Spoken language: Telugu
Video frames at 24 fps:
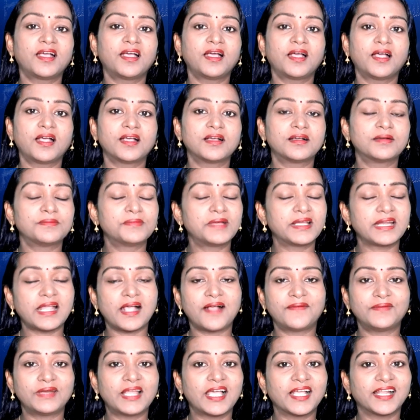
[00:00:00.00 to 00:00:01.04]
మరి ఆమెలాగా
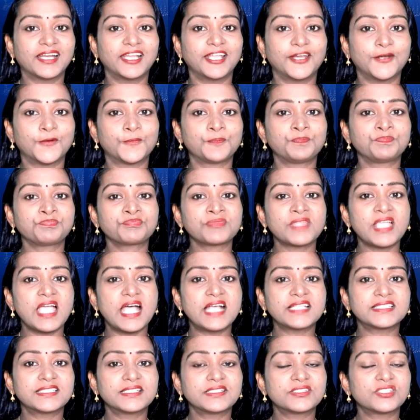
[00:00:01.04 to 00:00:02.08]
లేడు అసలు
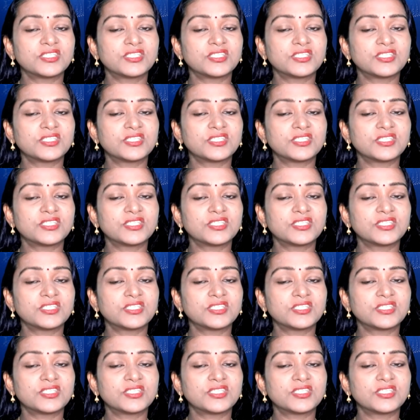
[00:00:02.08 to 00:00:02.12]
షీ